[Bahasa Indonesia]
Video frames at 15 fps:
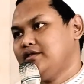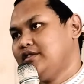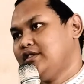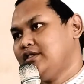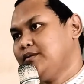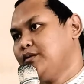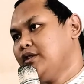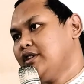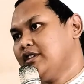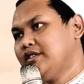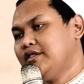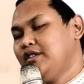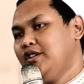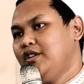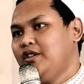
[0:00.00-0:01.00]
Semua
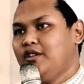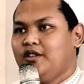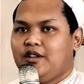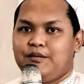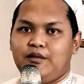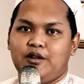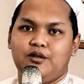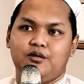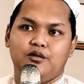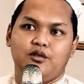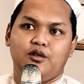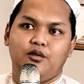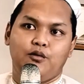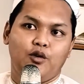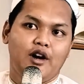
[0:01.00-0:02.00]
mau
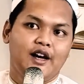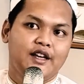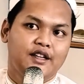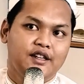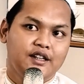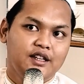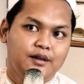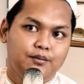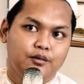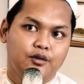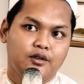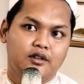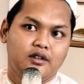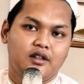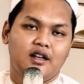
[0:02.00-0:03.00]
ini
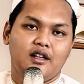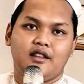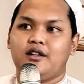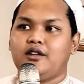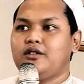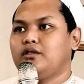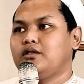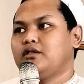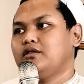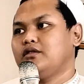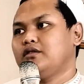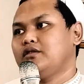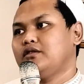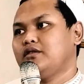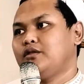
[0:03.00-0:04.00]
pun atau
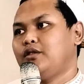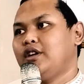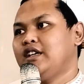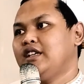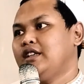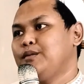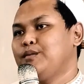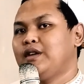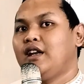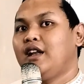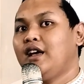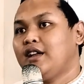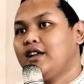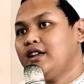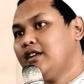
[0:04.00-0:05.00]
ini
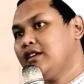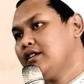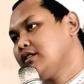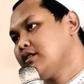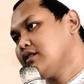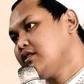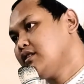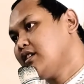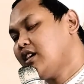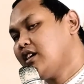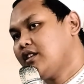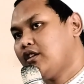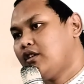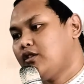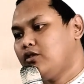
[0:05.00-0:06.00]
Mandarin
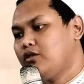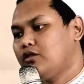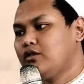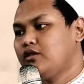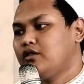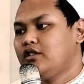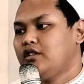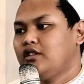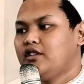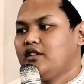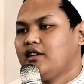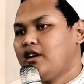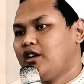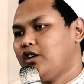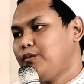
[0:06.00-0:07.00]
atau
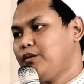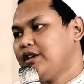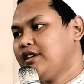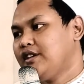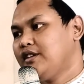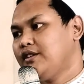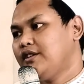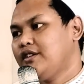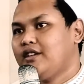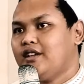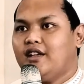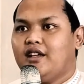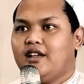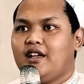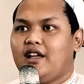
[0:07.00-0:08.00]
kalau bahasa
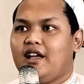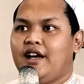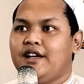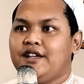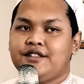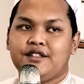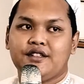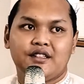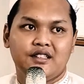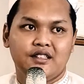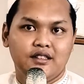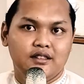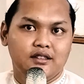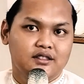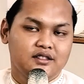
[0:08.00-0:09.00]
Indonesia
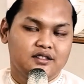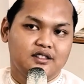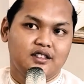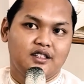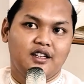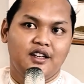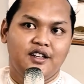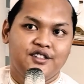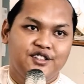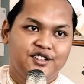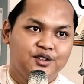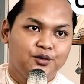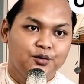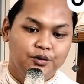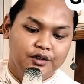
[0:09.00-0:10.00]
Aishiki,
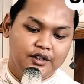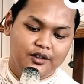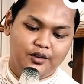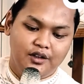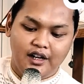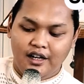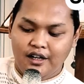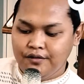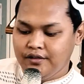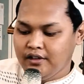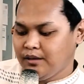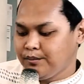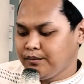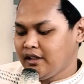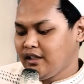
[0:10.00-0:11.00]
Aishiku gitu yang ada
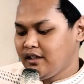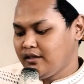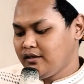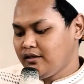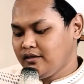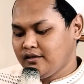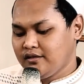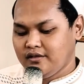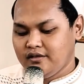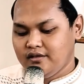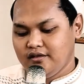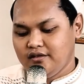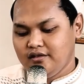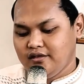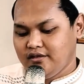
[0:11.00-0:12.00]
filmnya itu.
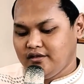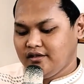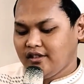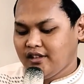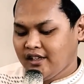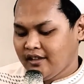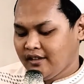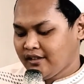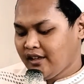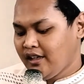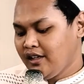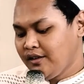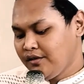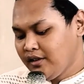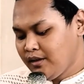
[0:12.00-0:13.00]
Keren
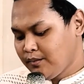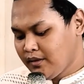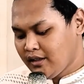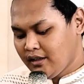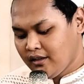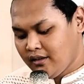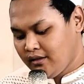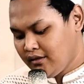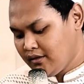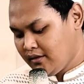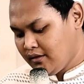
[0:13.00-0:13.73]
sekali filmnya lagi.